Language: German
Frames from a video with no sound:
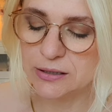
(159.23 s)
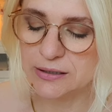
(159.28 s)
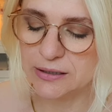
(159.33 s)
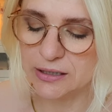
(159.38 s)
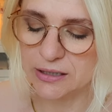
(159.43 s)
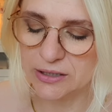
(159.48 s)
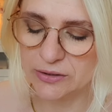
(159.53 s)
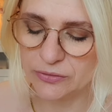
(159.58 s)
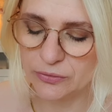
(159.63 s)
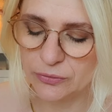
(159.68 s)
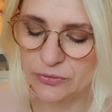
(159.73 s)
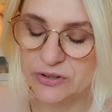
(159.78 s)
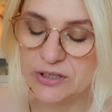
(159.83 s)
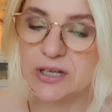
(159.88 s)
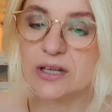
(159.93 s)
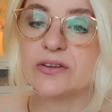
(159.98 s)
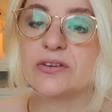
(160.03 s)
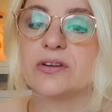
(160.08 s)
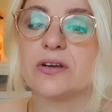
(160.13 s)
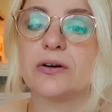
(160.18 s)
Ja, so sieht
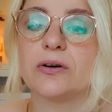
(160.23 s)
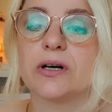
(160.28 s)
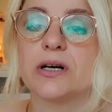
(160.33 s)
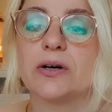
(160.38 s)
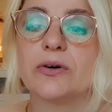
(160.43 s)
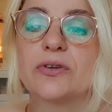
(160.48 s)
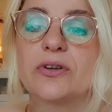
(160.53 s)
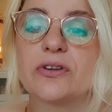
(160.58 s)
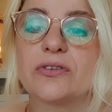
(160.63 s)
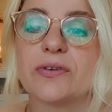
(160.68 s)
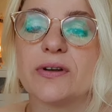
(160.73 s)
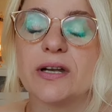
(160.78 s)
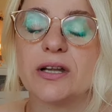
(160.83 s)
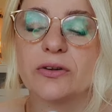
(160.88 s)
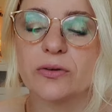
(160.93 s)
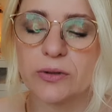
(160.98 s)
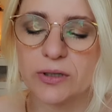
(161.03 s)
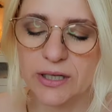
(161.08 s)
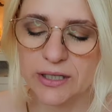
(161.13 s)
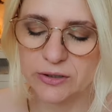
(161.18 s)
das hier auch aus, als wenn da
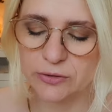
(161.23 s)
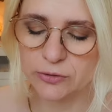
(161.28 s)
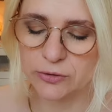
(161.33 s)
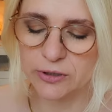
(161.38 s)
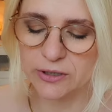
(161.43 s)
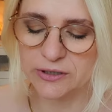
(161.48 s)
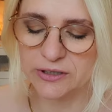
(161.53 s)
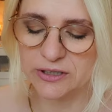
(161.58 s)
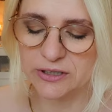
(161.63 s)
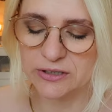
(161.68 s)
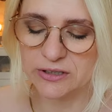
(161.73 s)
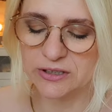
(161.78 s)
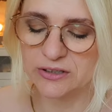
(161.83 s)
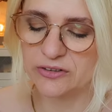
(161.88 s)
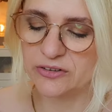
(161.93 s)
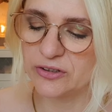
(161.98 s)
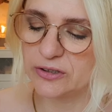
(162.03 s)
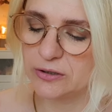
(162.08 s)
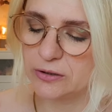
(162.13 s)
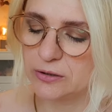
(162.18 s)
so kleine Körnchen
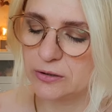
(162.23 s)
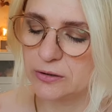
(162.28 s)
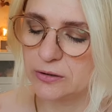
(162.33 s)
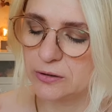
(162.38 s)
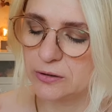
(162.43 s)
drin sind.